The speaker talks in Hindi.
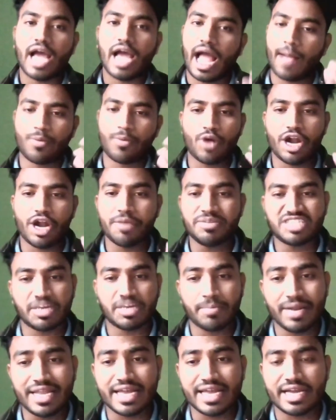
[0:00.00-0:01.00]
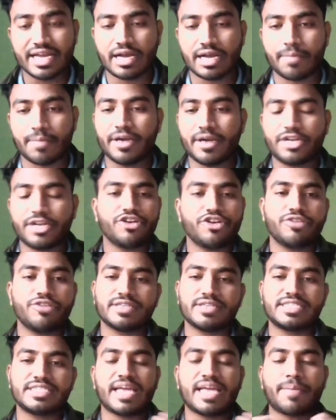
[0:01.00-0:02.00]
आपको एडमिशन मिल जाएगा बट
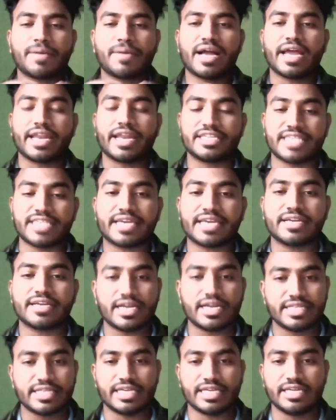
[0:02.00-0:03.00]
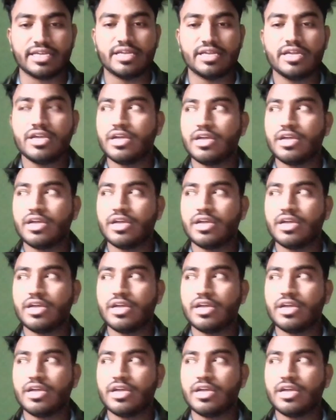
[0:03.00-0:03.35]
यूनिवर्सिटी आपका रिजेक्ट कर देगी